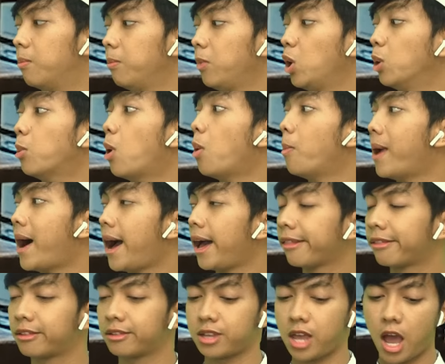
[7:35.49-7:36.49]
Minum
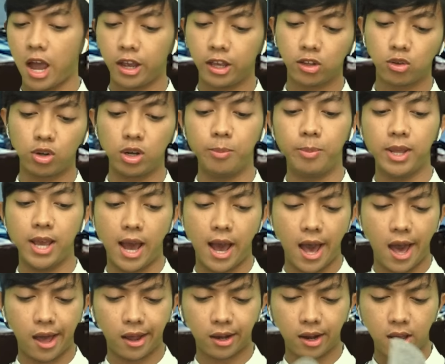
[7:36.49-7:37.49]
obat, sakit pada
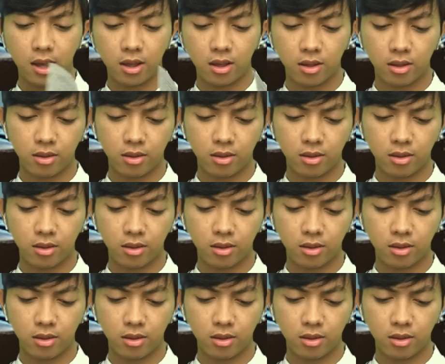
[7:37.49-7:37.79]
pelihara.